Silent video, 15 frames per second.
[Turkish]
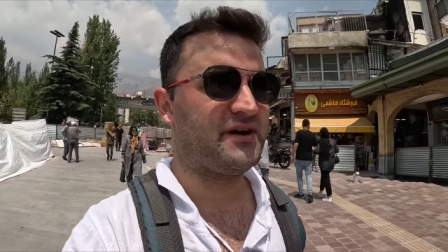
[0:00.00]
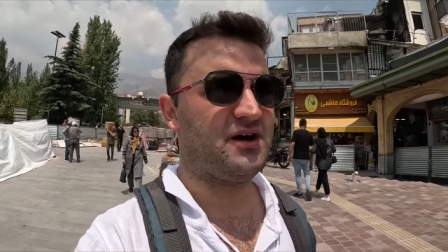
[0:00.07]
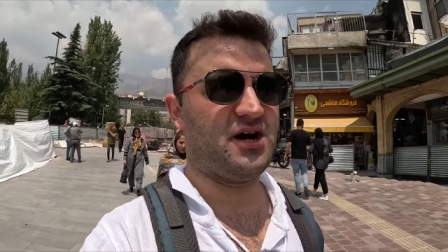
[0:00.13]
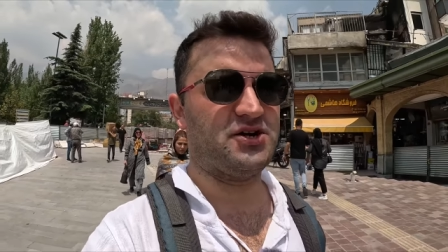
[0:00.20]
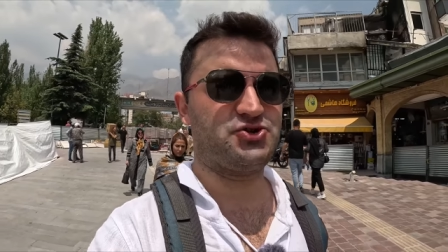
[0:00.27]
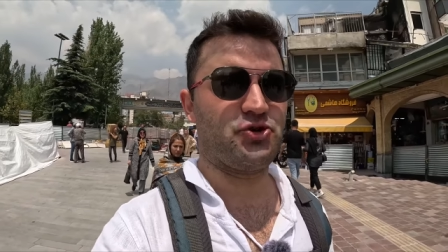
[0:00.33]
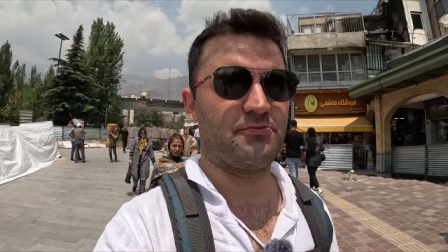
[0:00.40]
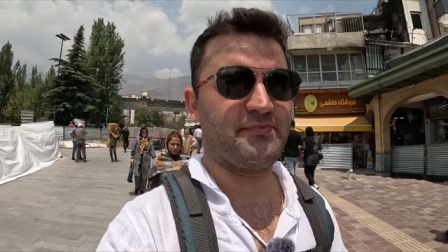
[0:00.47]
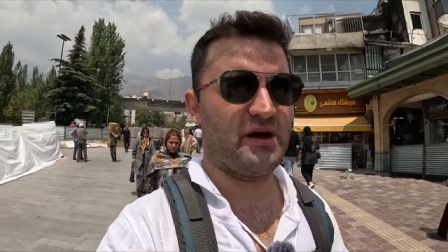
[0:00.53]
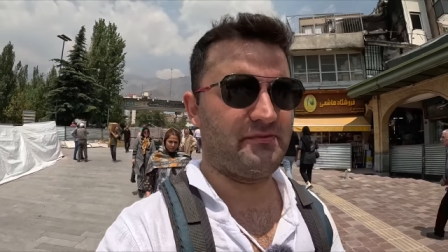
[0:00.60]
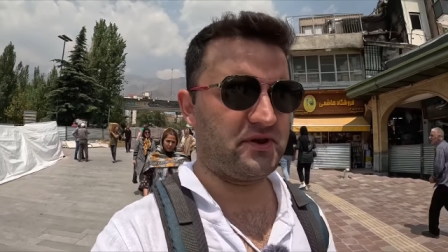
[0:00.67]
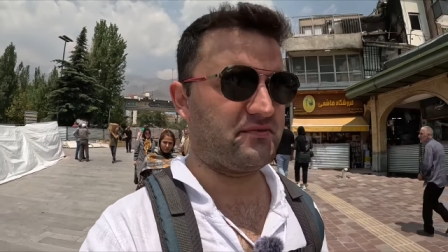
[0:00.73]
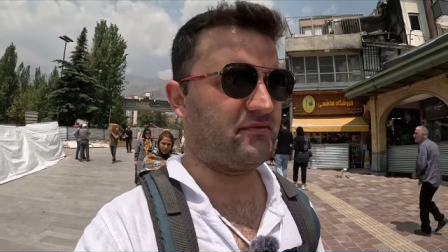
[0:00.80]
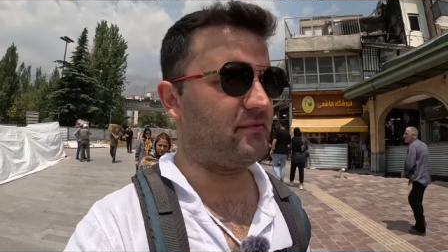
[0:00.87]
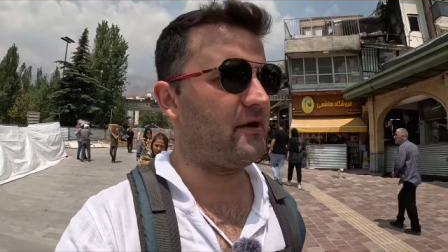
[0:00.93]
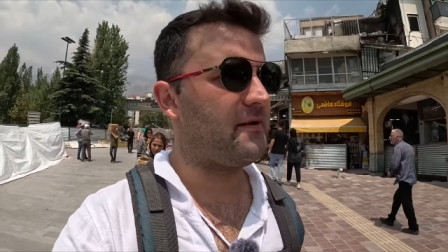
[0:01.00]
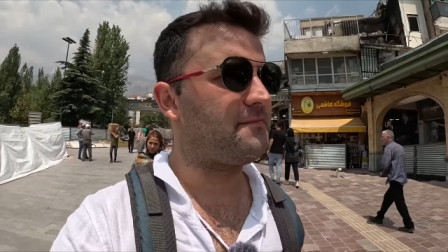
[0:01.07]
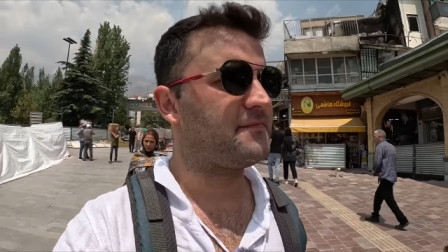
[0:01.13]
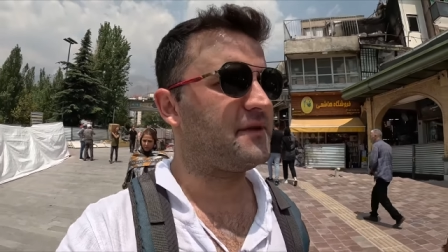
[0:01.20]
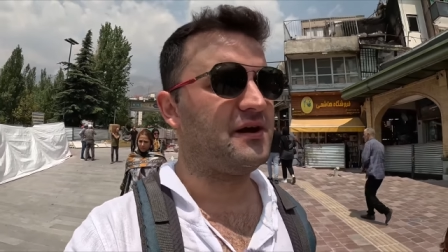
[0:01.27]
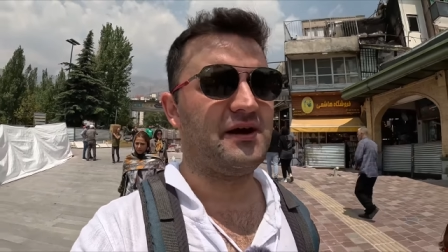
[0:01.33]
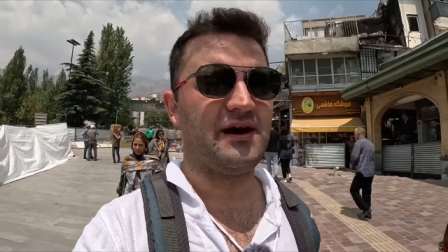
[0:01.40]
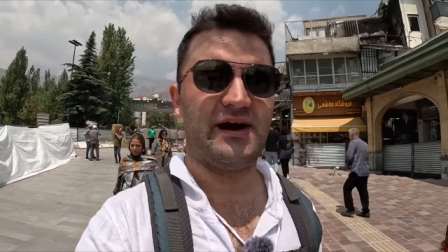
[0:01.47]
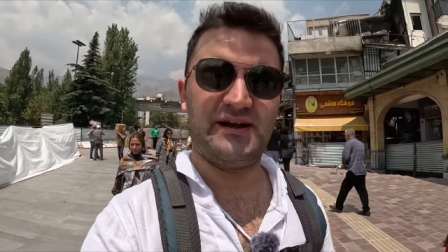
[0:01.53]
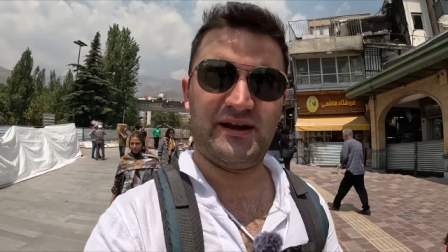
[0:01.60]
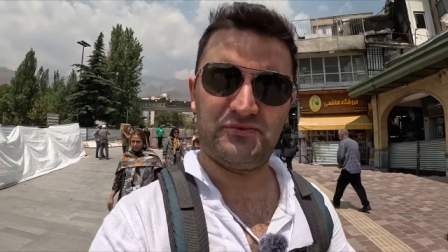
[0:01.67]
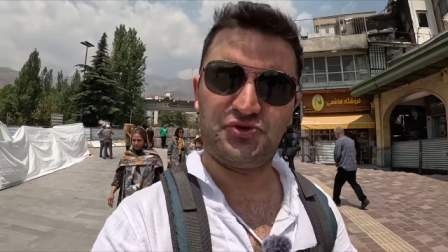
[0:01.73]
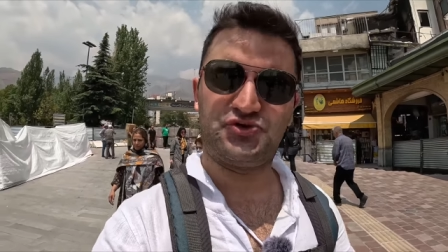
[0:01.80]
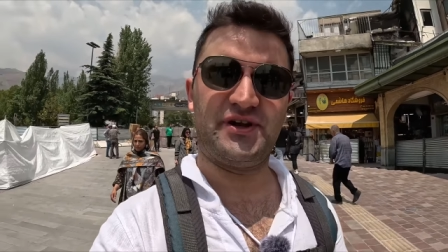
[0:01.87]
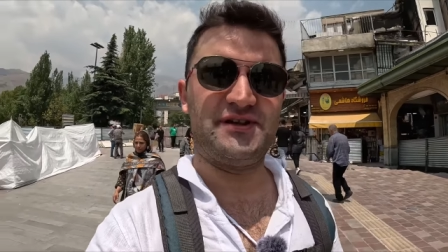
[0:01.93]
Aş çok beğenmedim ama
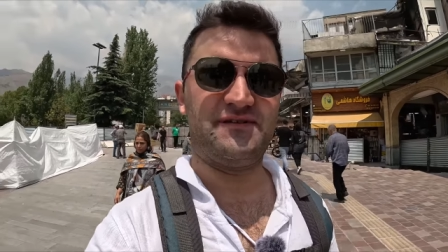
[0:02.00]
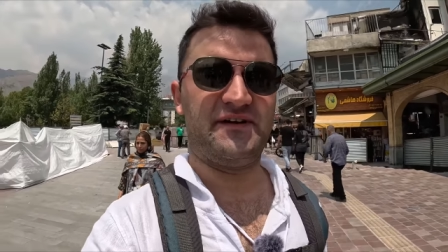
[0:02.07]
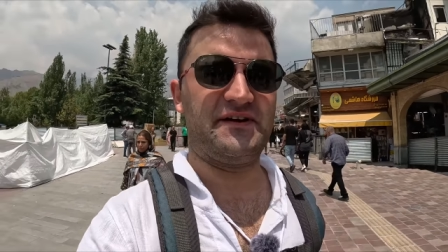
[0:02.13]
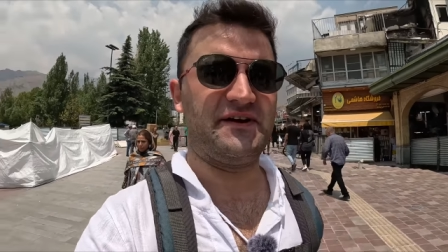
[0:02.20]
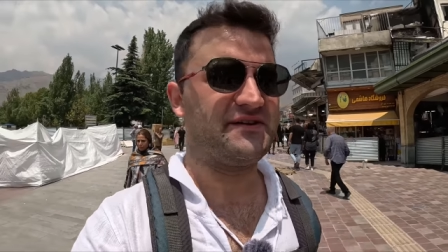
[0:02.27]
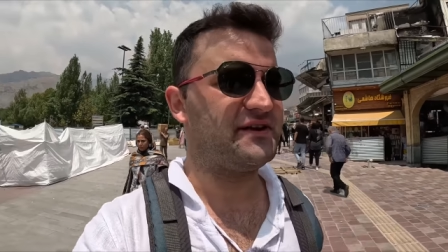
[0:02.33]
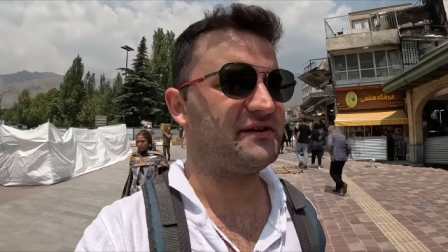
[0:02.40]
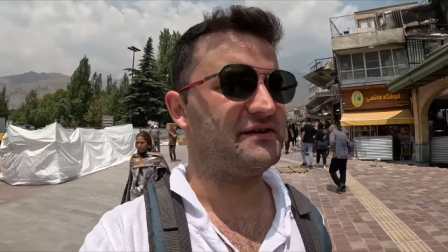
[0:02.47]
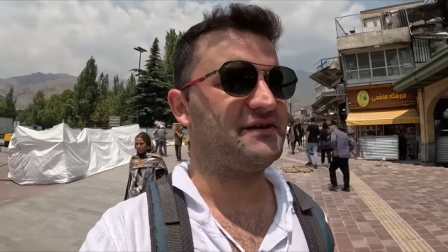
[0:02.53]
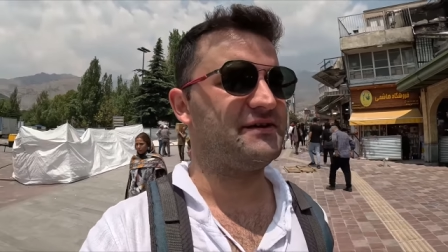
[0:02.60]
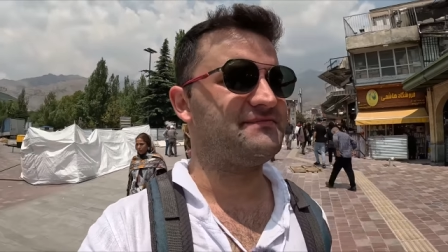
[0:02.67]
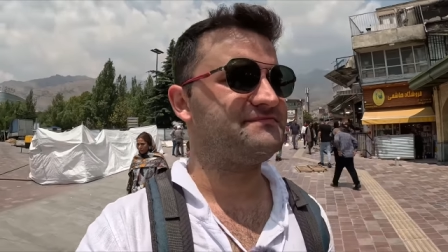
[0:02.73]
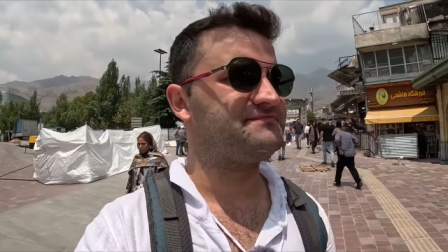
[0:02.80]
halem güzeldi, fena değildi.